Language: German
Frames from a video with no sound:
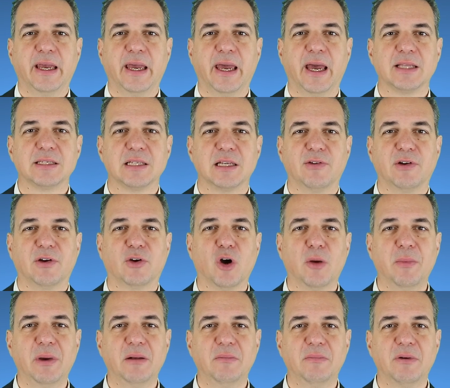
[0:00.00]
Herzlich
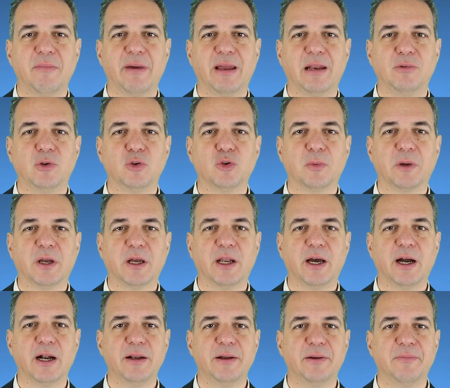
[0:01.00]
willkommen bei meinem
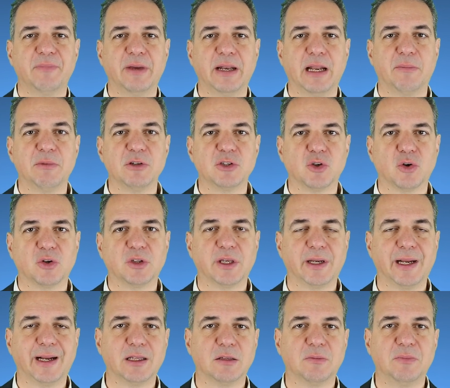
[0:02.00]
YouTube-Kanal. Mein Name ist
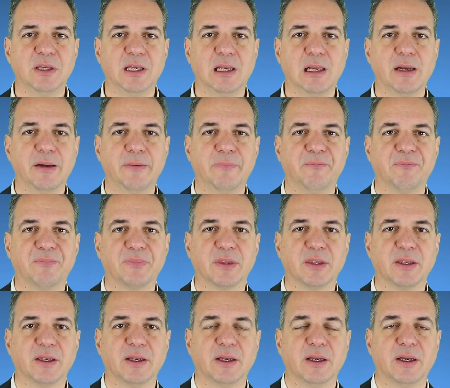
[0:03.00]
Dr. Reinhard Pichler.
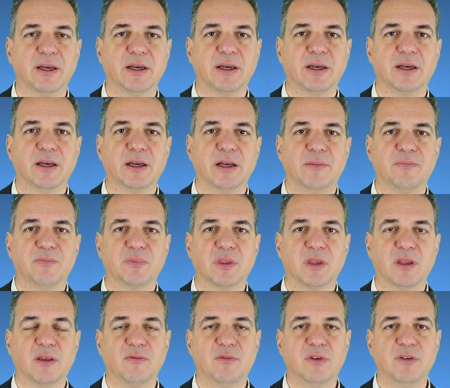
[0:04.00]

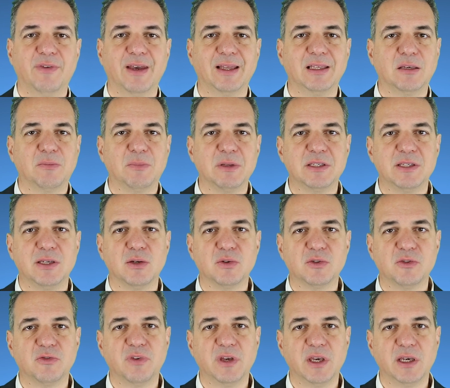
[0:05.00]
Wie werde ich
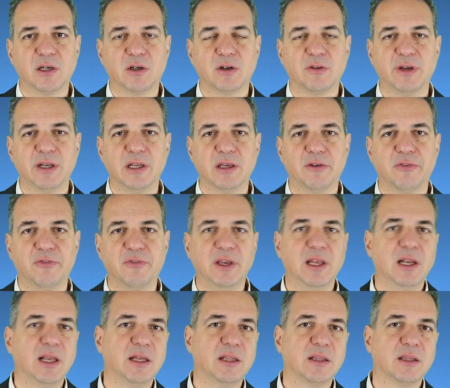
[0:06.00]
beziehungsfähig, auch wenn ich
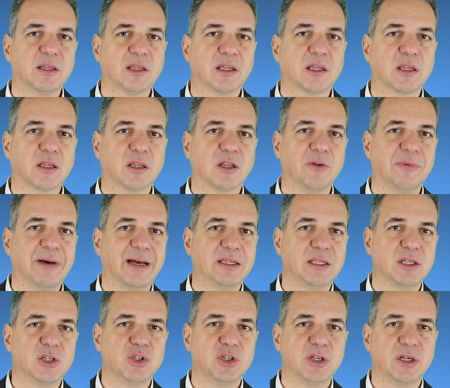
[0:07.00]
viele
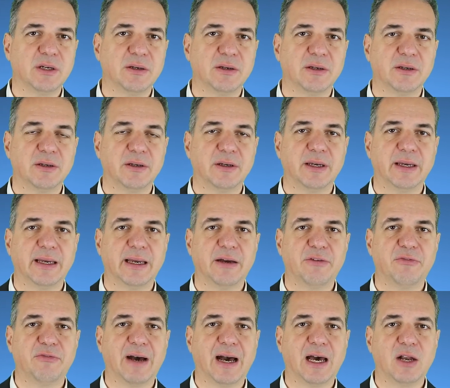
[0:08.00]
traumatische
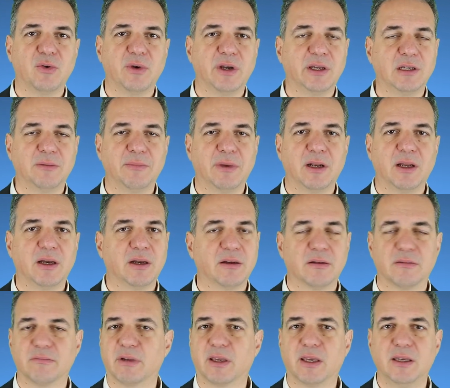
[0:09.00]
Erfahrungen in
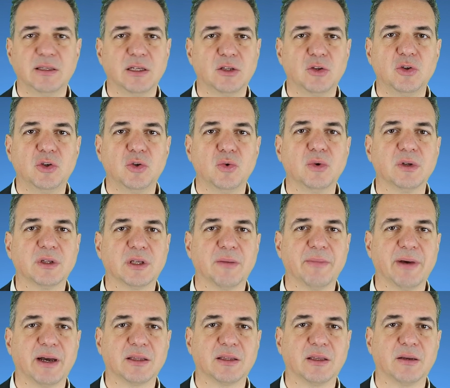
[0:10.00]
meiner Kindheit und Jugend
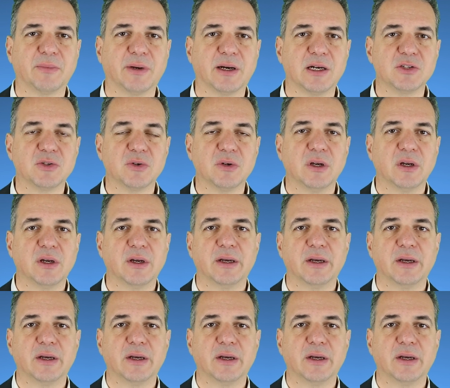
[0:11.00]
gemacht habe? Also